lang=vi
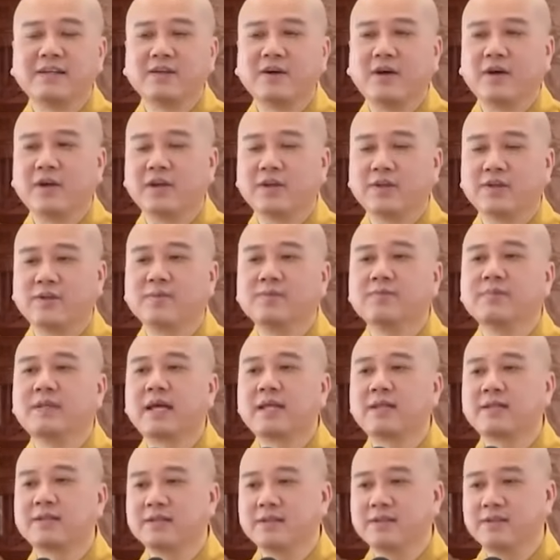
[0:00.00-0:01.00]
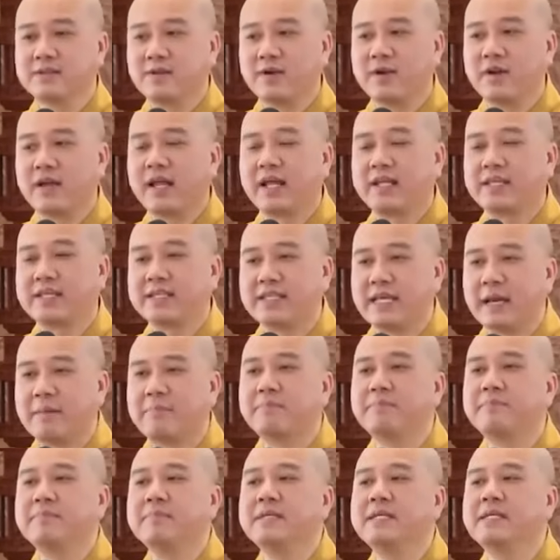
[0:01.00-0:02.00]
gọi là chúng ta thường gọi là
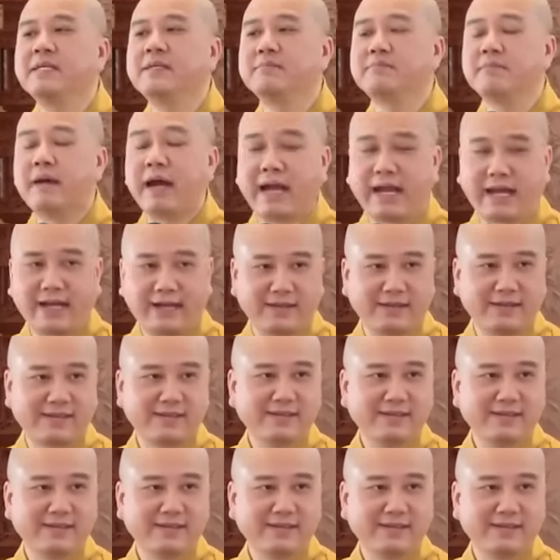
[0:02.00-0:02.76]
nhập niết bàn